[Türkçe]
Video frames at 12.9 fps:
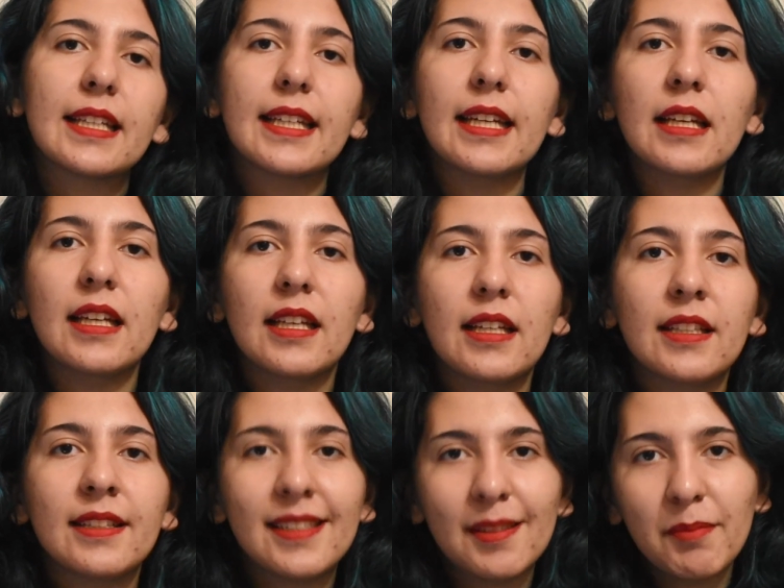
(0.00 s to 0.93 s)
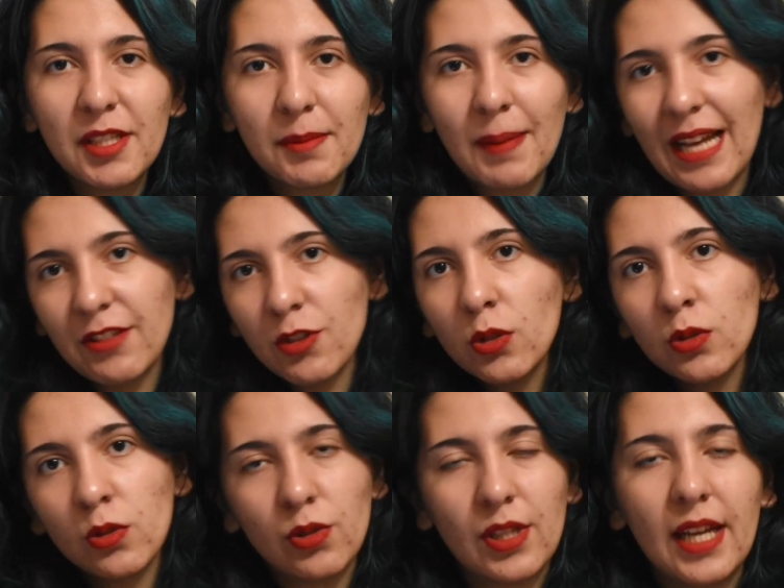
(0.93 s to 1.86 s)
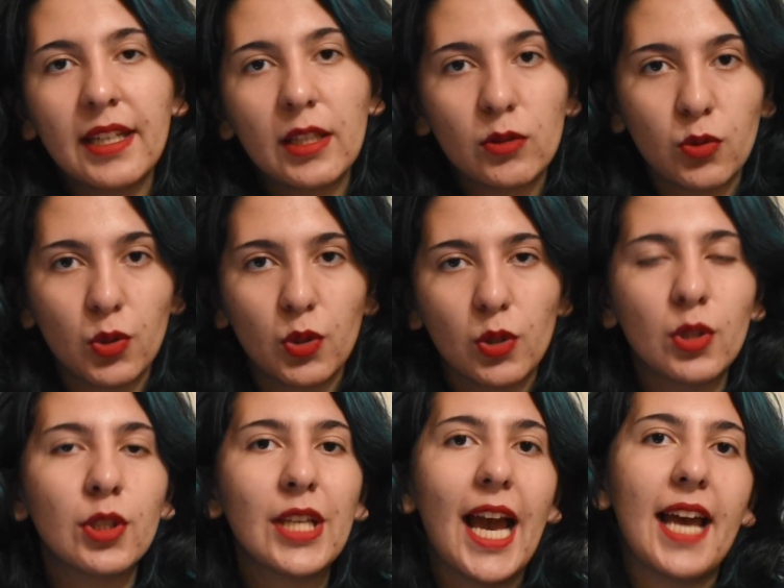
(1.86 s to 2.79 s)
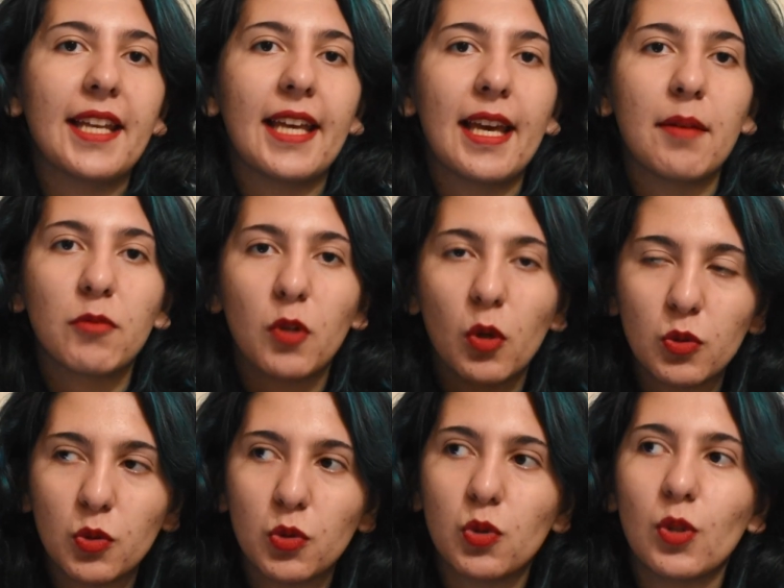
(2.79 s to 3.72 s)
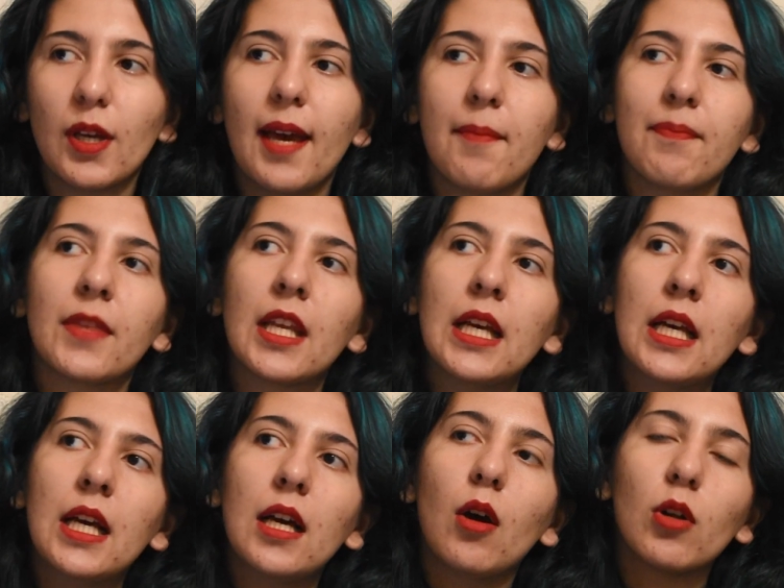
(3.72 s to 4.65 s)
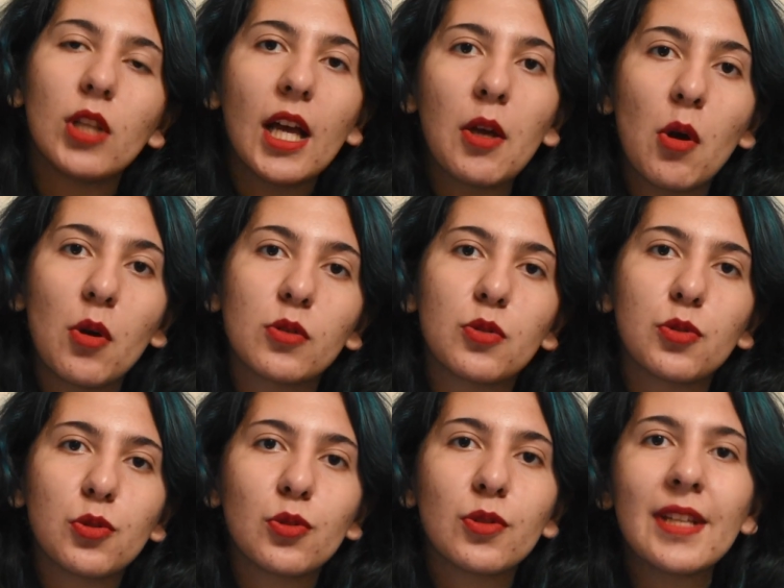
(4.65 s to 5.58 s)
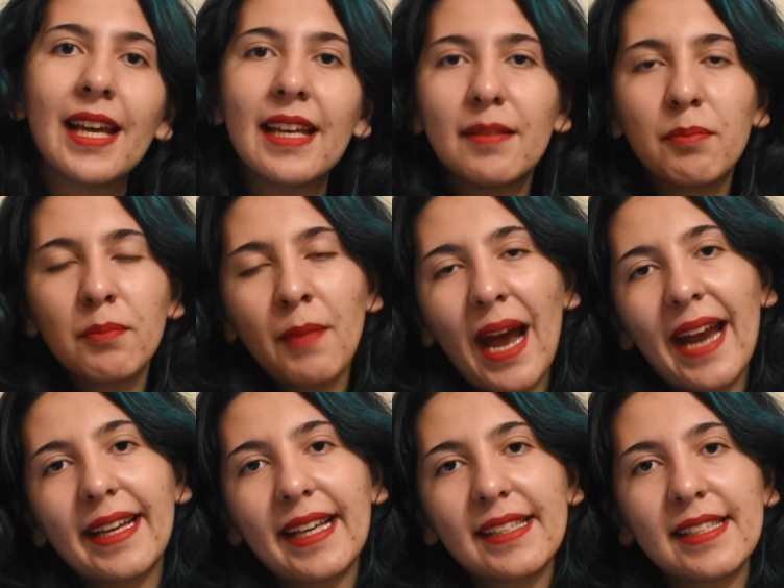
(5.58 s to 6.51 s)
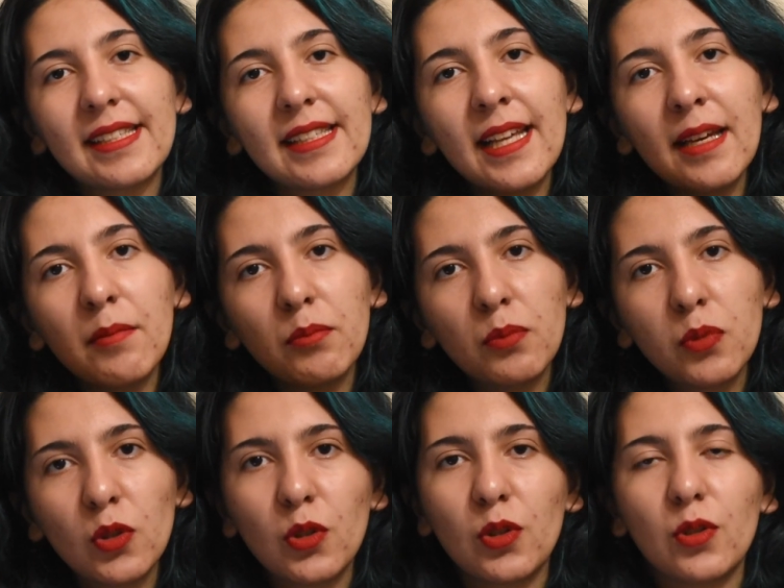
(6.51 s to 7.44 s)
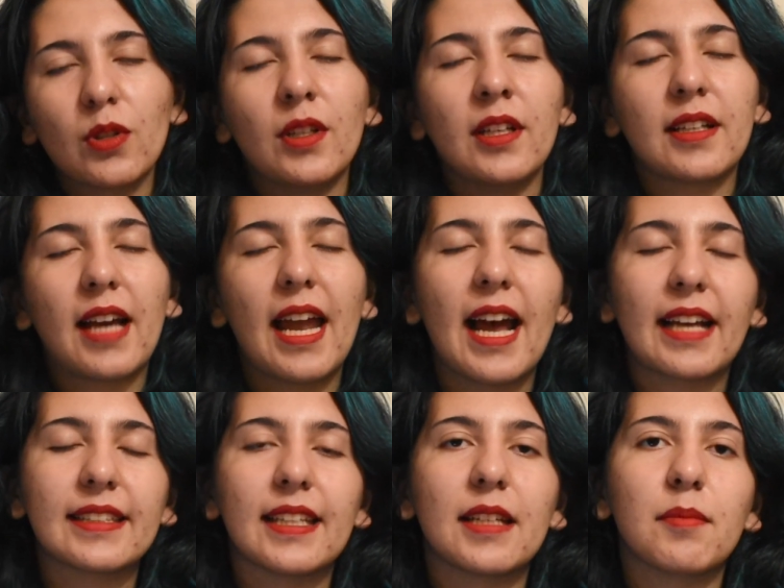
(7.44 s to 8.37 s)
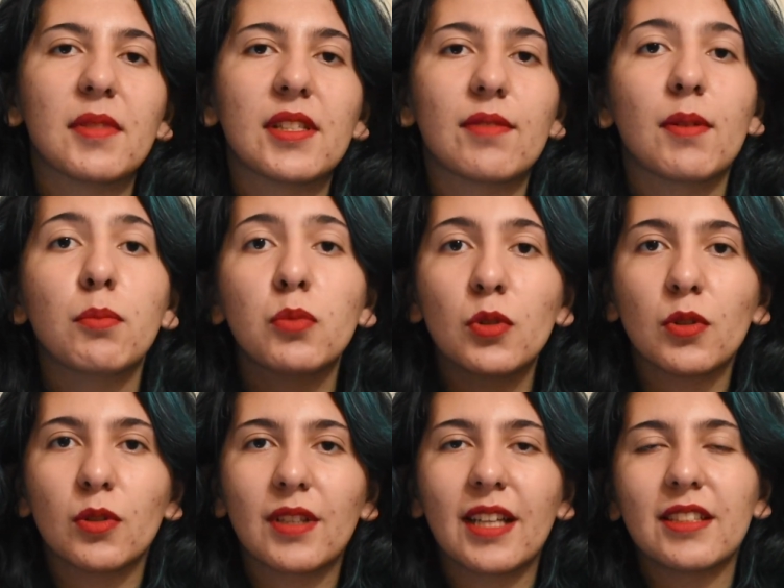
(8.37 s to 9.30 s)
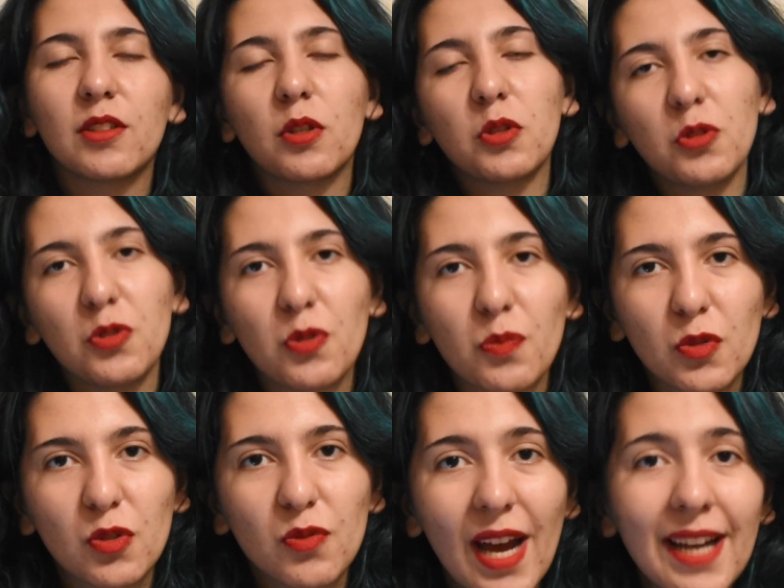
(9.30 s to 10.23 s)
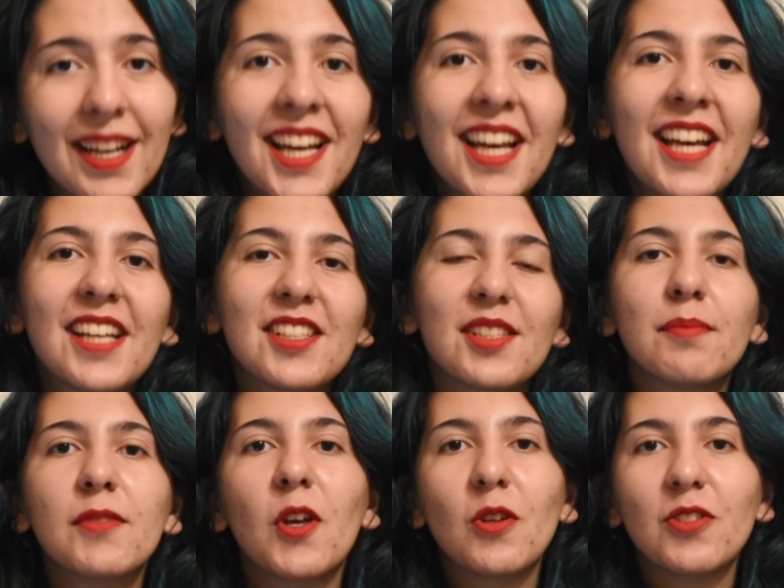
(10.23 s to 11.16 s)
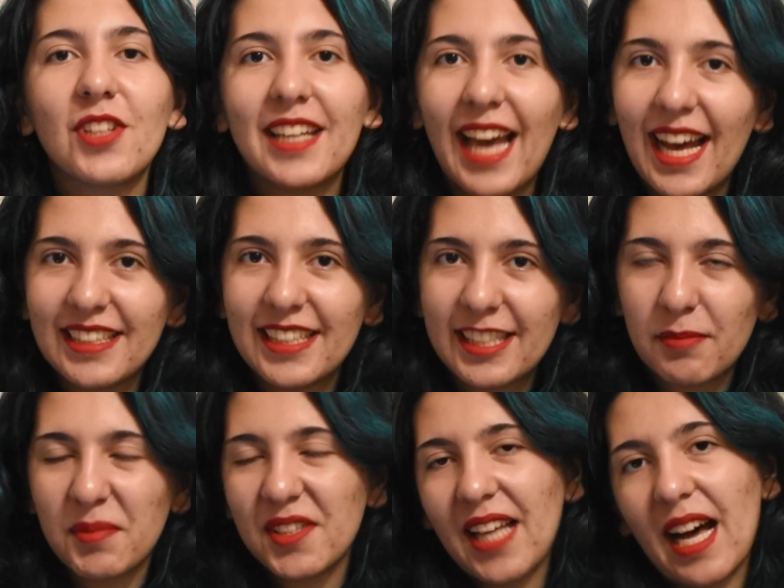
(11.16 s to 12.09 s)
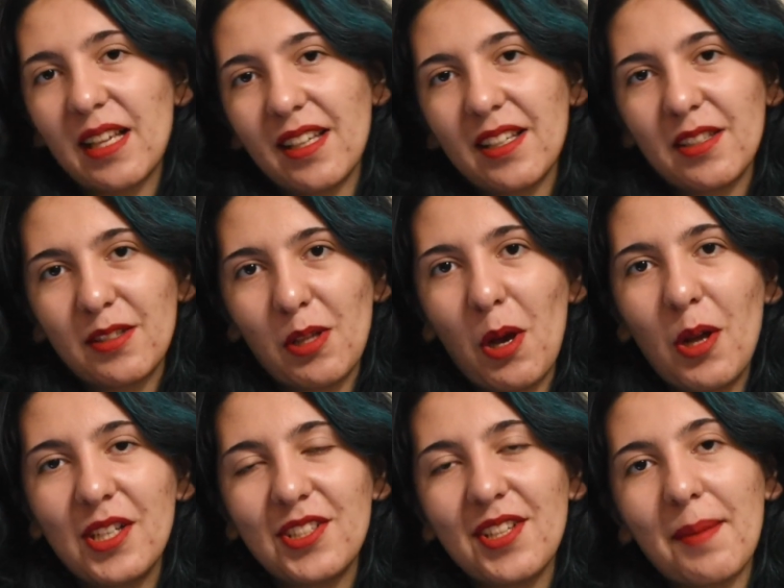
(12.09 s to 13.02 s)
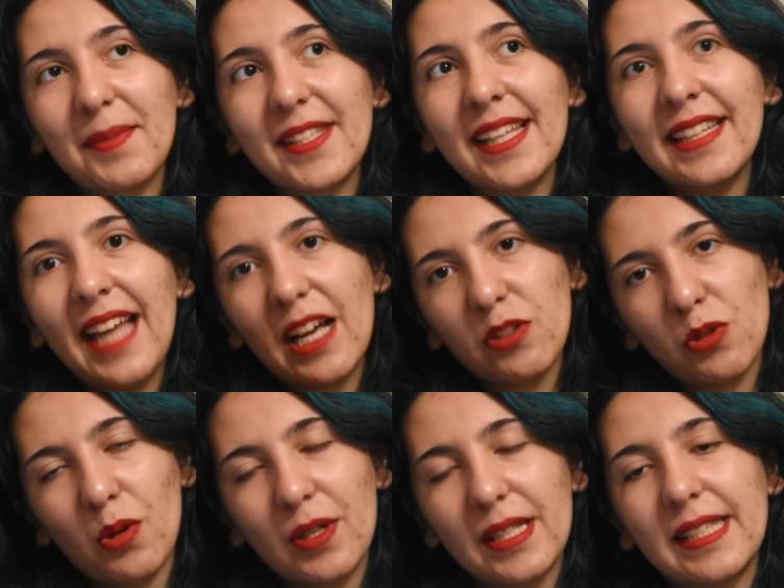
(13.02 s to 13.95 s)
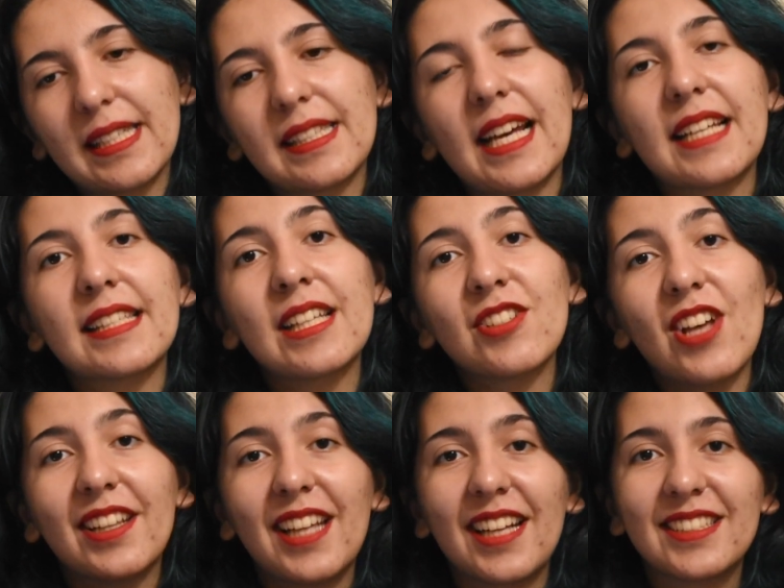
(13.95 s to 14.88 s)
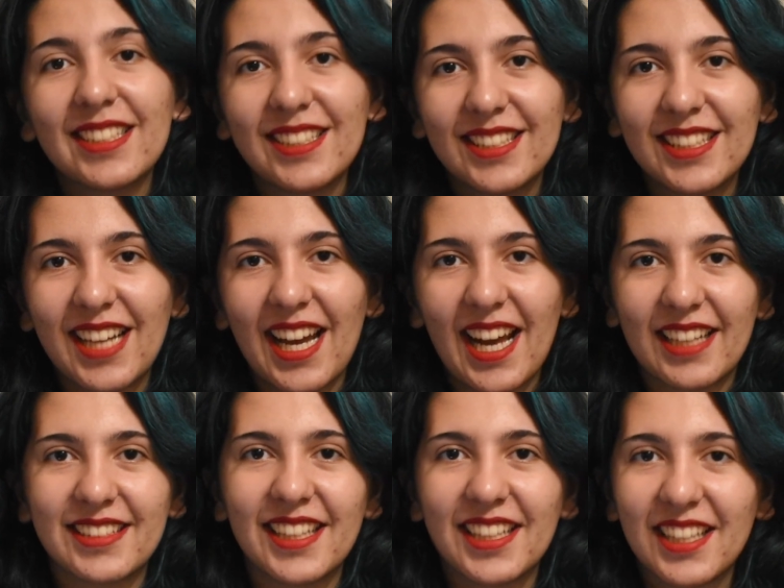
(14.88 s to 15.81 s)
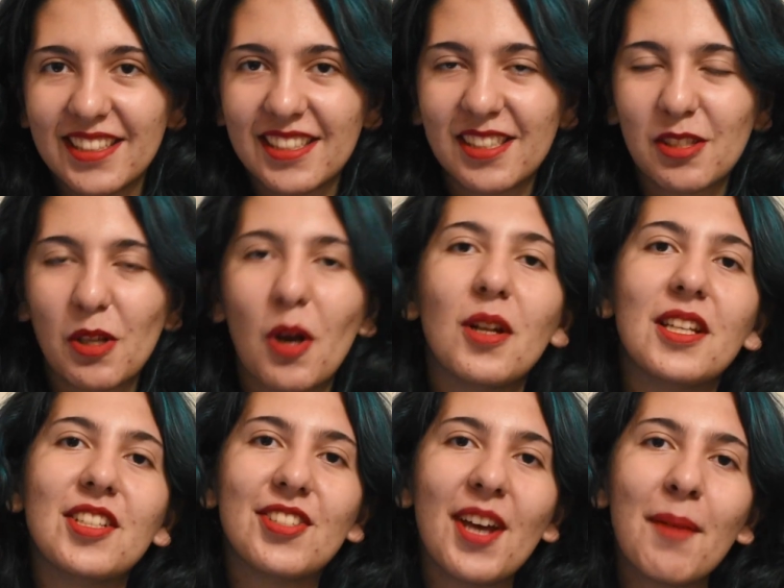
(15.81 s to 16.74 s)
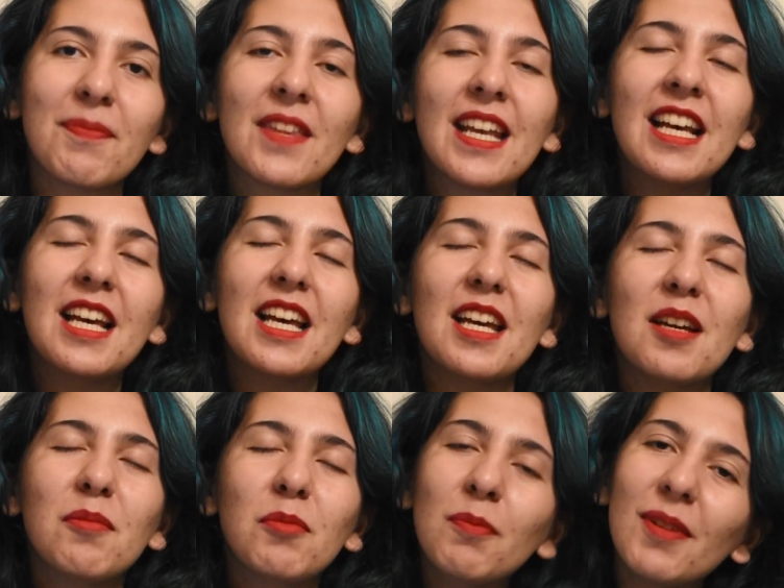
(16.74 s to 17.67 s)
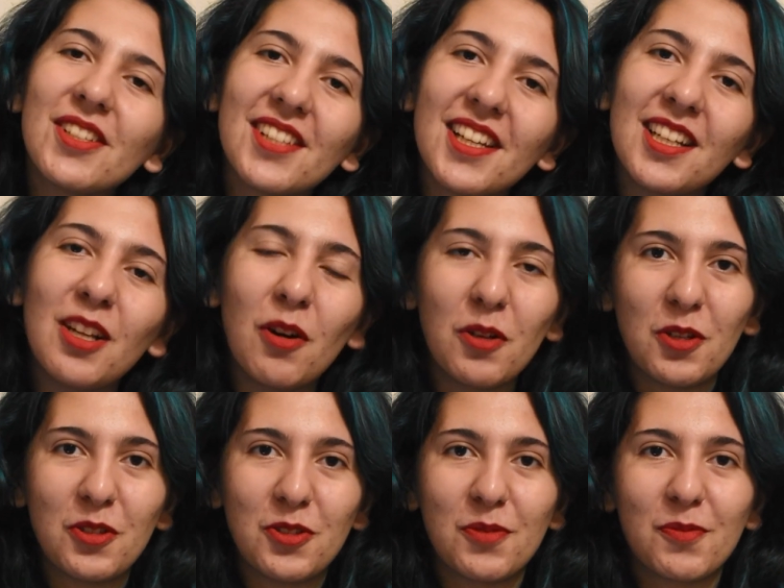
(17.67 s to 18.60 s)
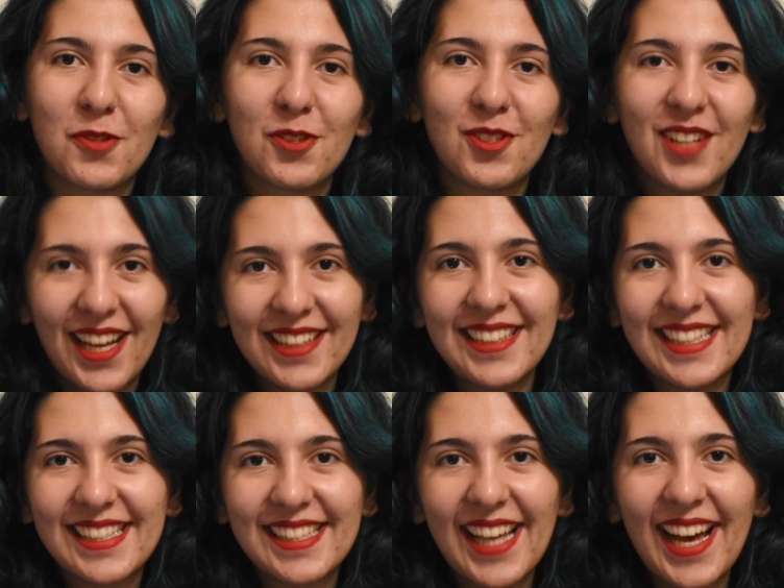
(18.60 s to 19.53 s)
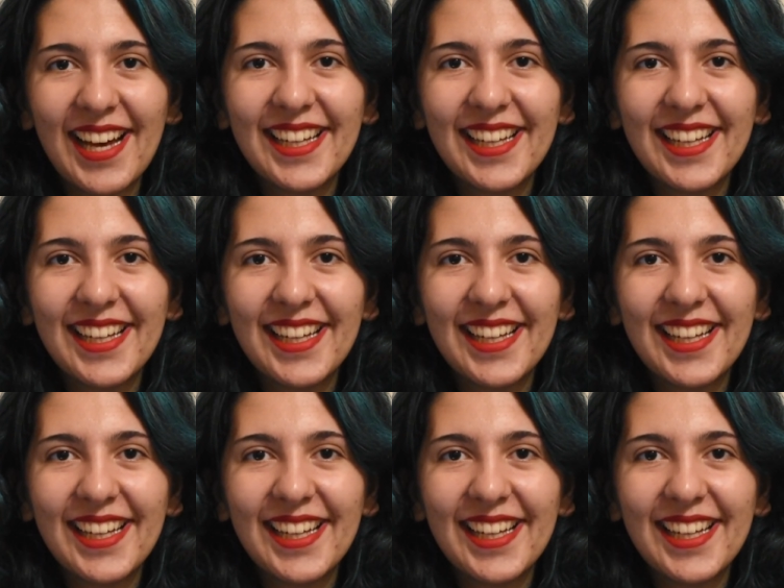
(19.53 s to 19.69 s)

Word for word: Ki e, dizimiz bence onun üzerine kurulu. Yani hem konusu hem olay örgüsünde merkezinde bu e, karakterimiz ve bu kadın oyuncumuz var. Şimdi önce kendi ismini daha söyleyeceğim size. Daha sonrasında ise canlandırdığı karakterin adını söyleyeceğim. E, bu başarılı oyuncumuzun adı ise